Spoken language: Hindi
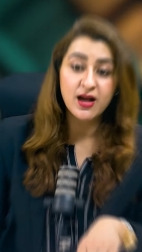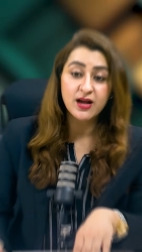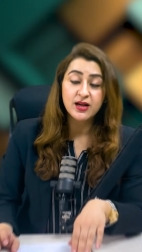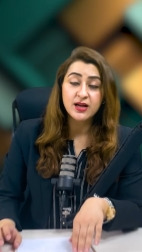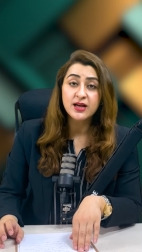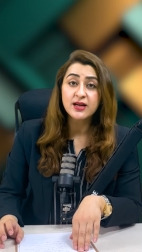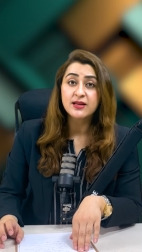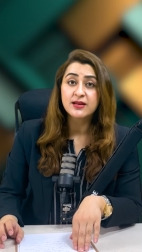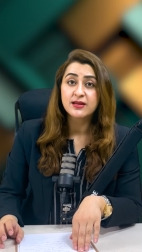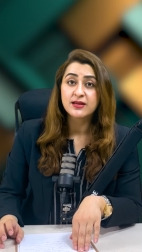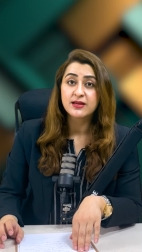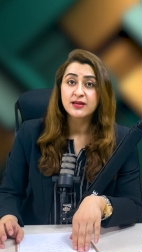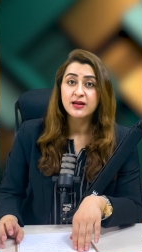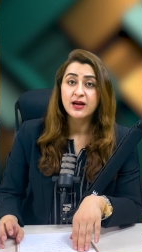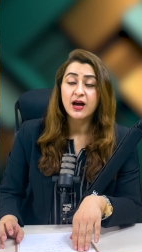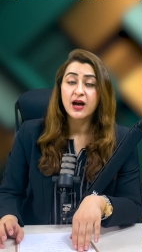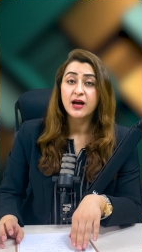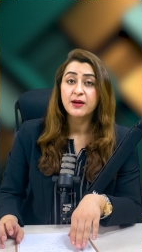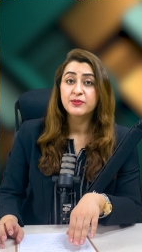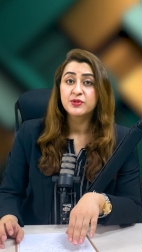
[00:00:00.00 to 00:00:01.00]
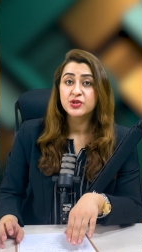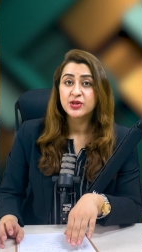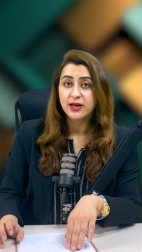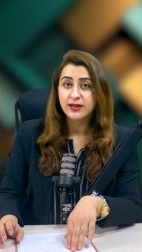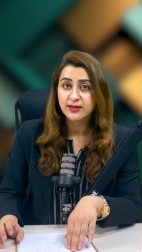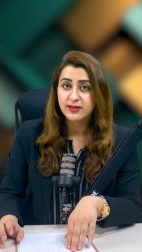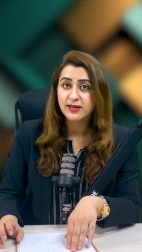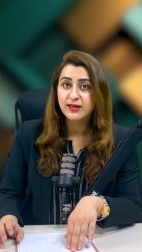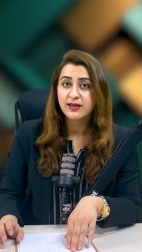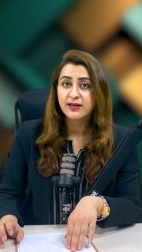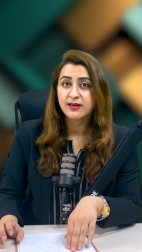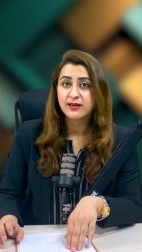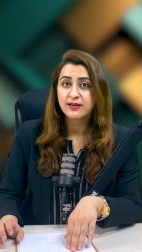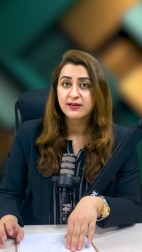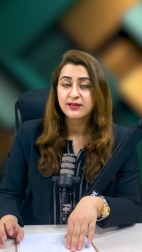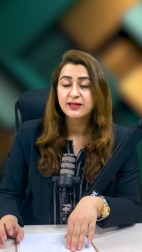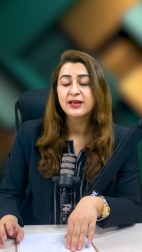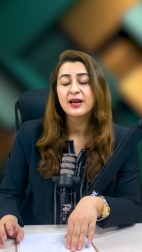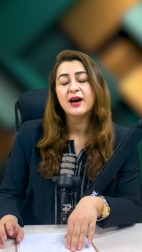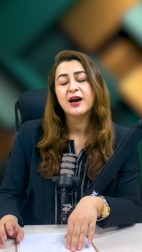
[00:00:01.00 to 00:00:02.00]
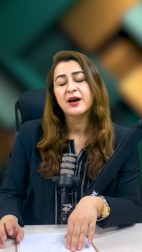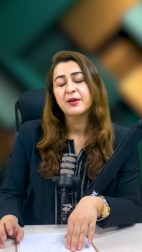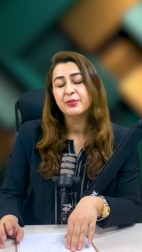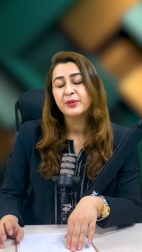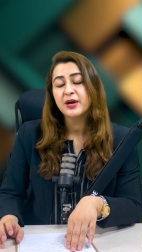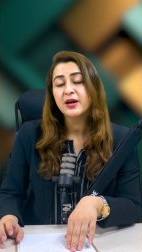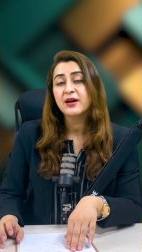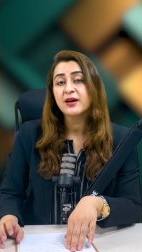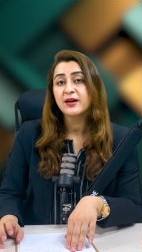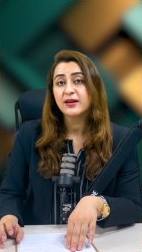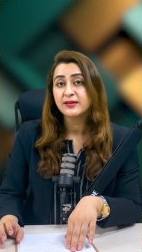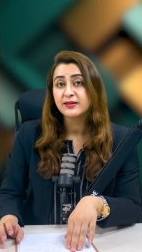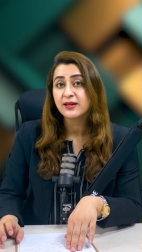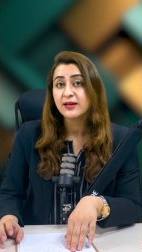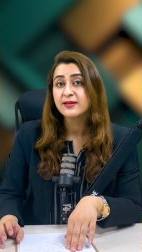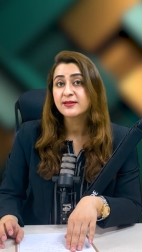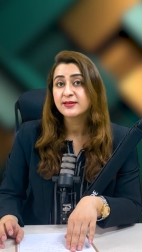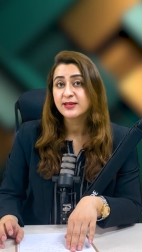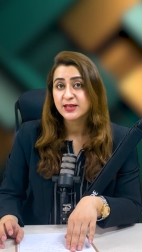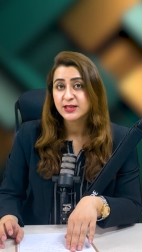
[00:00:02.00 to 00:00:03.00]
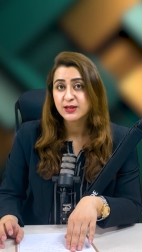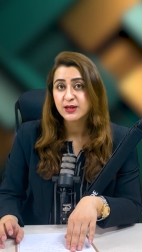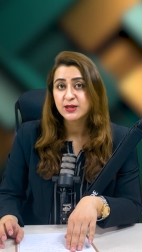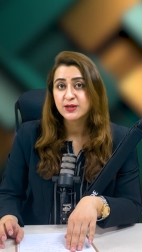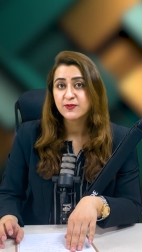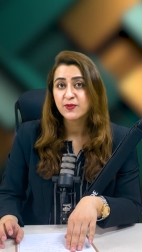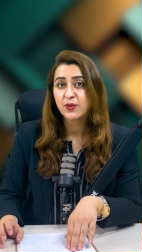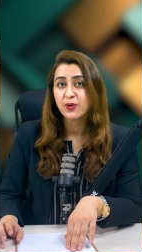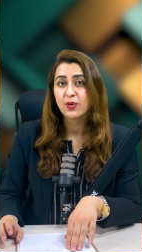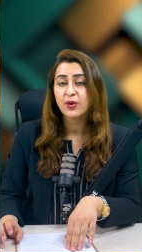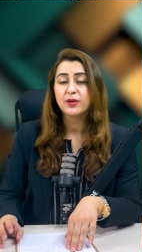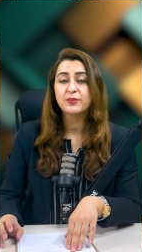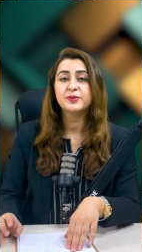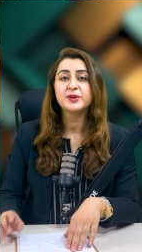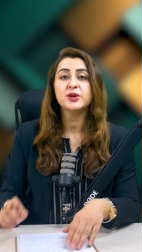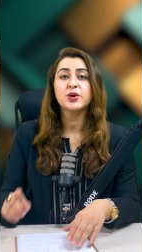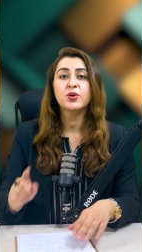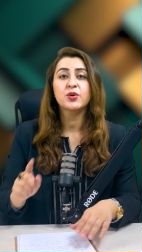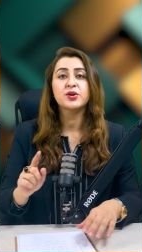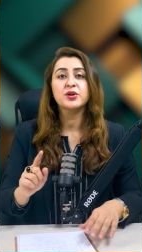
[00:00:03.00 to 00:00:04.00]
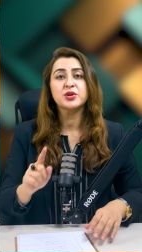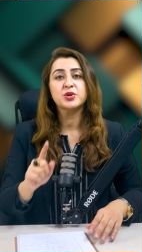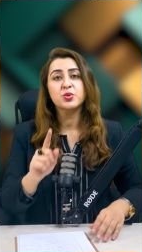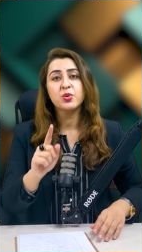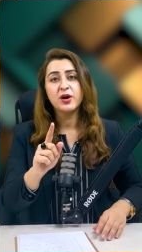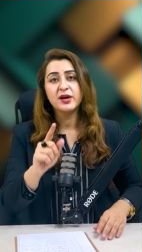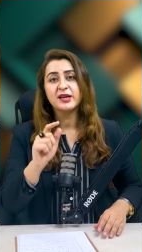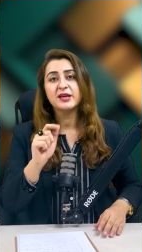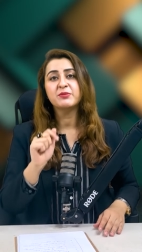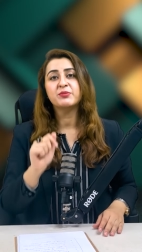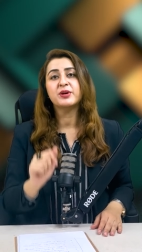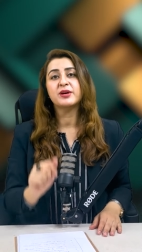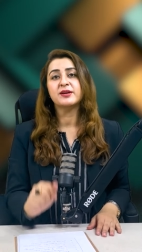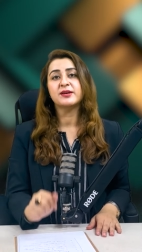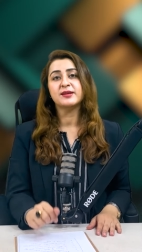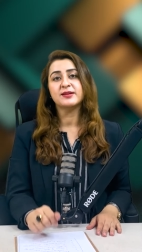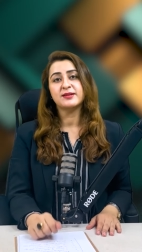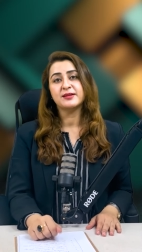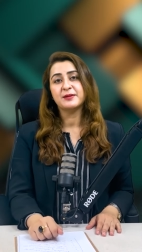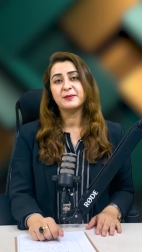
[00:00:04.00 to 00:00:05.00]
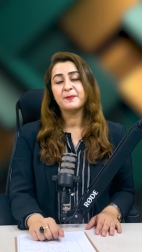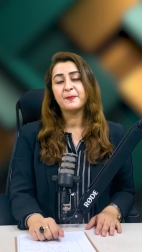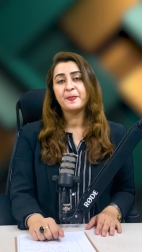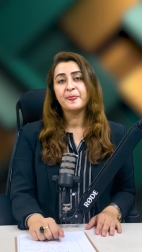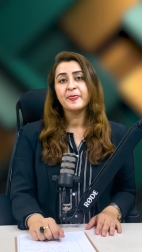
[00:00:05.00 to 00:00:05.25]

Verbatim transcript: अगर आप चाहते हैं कि आपका ख़ानदान सक्सेसफुल हो अपनी औरत को आगे बढ़ने दें